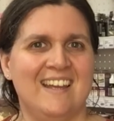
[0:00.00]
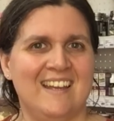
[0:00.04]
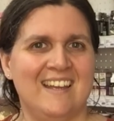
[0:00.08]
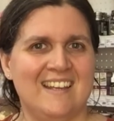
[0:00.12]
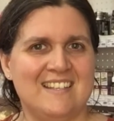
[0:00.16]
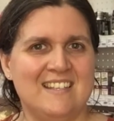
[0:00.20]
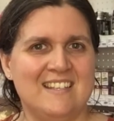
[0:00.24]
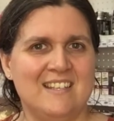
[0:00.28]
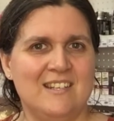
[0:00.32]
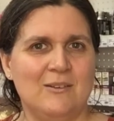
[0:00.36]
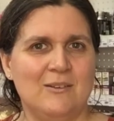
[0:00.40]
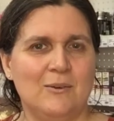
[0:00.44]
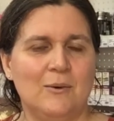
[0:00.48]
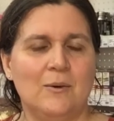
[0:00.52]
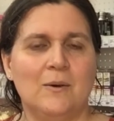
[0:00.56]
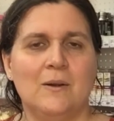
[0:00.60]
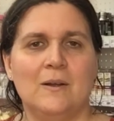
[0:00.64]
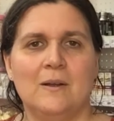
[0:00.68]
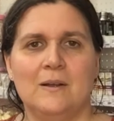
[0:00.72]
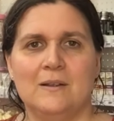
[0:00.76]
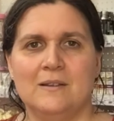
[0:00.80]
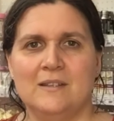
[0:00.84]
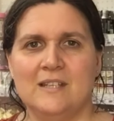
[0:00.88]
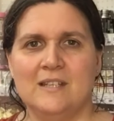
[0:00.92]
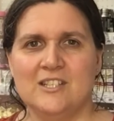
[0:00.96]
Et sinon,
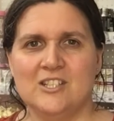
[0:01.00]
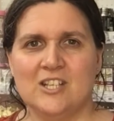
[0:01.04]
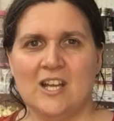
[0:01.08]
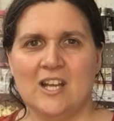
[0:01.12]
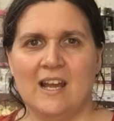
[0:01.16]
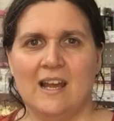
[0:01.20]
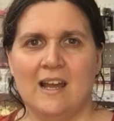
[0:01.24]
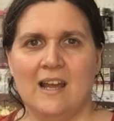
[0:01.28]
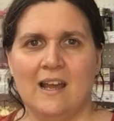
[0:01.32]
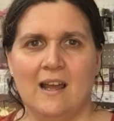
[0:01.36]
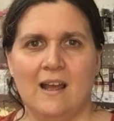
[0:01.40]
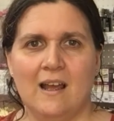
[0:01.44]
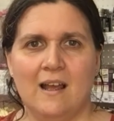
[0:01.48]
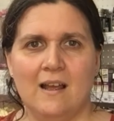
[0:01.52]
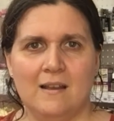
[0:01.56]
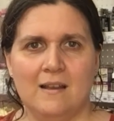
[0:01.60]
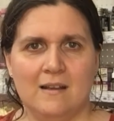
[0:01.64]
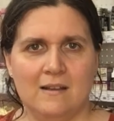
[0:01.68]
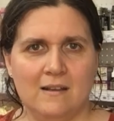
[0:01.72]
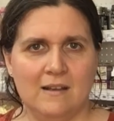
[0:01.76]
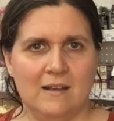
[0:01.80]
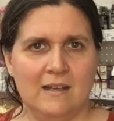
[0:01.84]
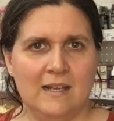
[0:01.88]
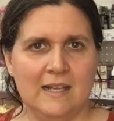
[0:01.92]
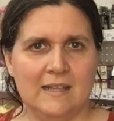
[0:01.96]
déjà,
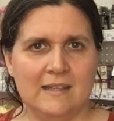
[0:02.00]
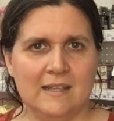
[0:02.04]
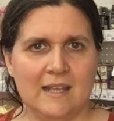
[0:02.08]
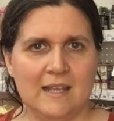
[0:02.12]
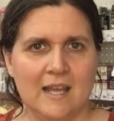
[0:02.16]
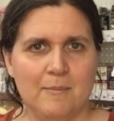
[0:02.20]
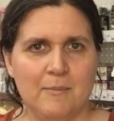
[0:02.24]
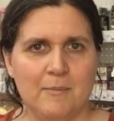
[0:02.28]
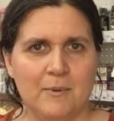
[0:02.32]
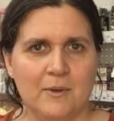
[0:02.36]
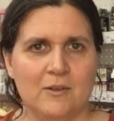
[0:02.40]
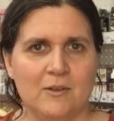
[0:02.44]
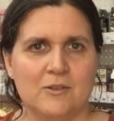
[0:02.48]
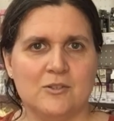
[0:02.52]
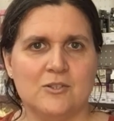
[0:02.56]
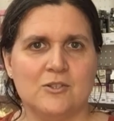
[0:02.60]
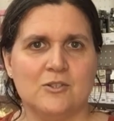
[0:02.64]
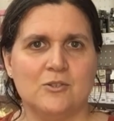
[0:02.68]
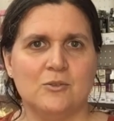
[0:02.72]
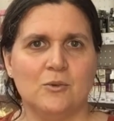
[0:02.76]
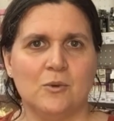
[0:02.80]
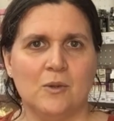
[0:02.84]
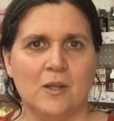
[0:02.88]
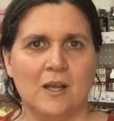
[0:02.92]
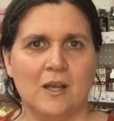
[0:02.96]
l'été
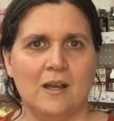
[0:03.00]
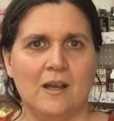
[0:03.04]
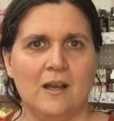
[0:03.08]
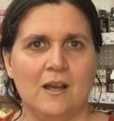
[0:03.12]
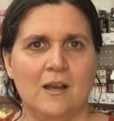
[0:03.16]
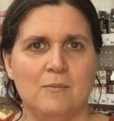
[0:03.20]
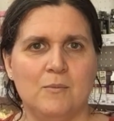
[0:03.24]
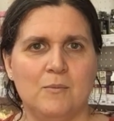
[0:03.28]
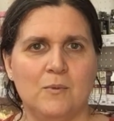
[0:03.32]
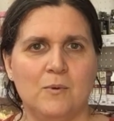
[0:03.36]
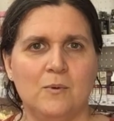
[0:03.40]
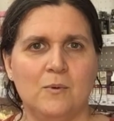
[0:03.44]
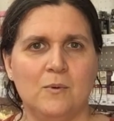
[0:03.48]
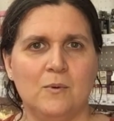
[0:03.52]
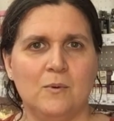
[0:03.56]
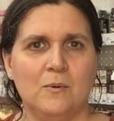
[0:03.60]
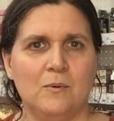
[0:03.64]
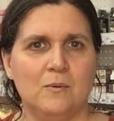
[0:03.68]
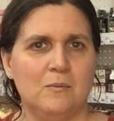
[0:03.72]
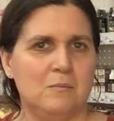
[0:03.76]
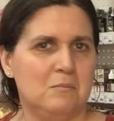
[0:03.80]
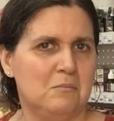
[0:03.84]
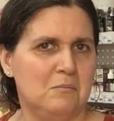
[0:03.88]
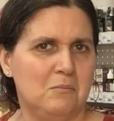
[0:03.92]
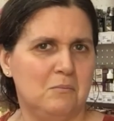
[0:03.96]
approche, donc un
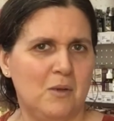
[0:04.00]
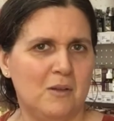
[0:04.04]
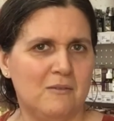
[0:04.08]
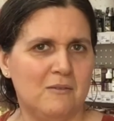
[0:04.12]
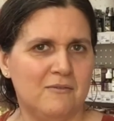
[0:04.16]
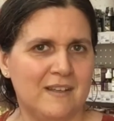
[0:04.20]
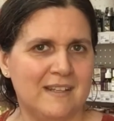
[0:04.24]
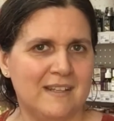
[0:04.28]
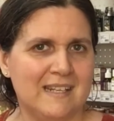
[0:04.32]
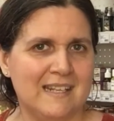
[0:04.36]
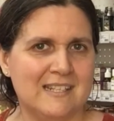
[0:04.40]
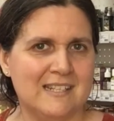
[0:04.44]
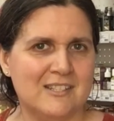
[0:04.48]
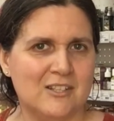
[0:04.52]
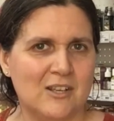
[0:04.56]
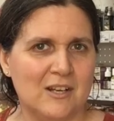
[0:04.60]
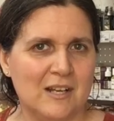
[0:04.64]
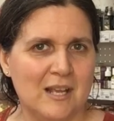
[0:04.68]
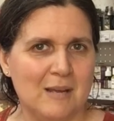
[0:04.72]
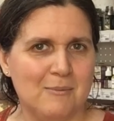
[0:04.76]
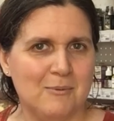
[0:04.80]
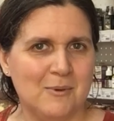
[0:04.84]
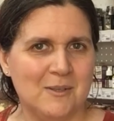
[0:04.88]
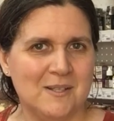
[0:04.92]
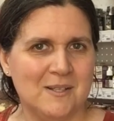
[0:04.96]
bon, bonne fin d'année
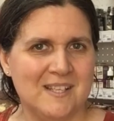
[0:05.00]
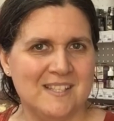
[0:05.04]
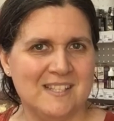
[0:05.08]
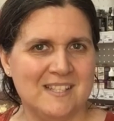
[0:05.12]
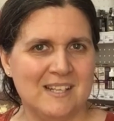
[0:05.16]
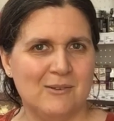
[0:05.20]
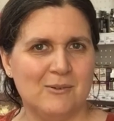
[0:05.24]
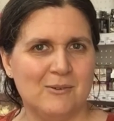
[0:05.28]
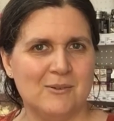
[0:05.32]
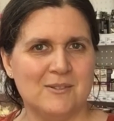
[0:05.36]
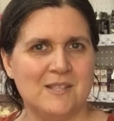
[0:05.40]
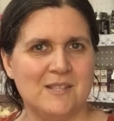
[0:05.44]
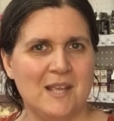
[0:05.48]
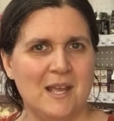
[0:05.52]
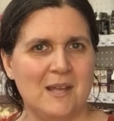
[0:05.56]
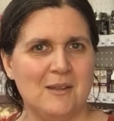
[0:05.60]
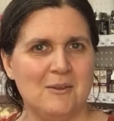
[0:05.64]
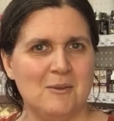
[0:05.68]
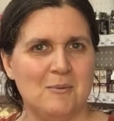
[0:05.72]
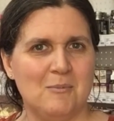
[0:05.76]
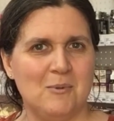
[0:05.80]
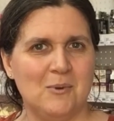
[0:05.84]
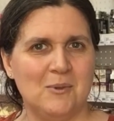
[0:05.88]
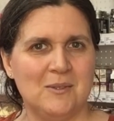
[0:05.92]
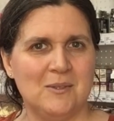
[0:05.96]
scolaire pour qui ça
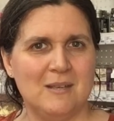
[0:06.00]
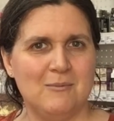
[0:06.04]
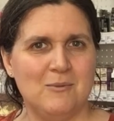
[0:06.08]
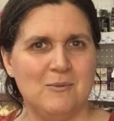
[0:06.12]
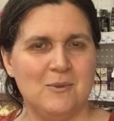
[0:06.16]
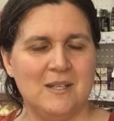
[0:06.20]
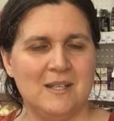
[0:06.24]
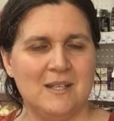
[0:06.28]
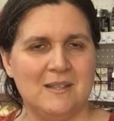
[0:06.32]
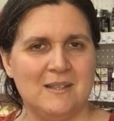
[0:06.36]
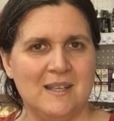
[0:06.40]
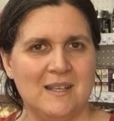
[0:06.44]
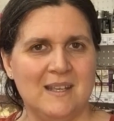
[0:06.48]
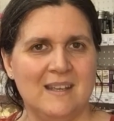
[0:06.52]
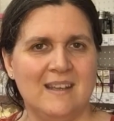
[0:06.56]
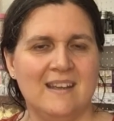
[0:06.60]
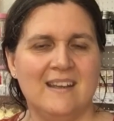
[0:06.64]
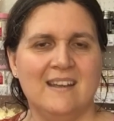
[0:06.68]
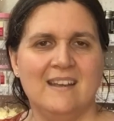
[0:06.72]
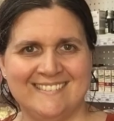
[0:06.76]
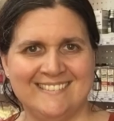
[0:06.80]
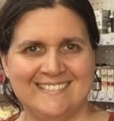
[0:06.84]
concerne, bon début d'été.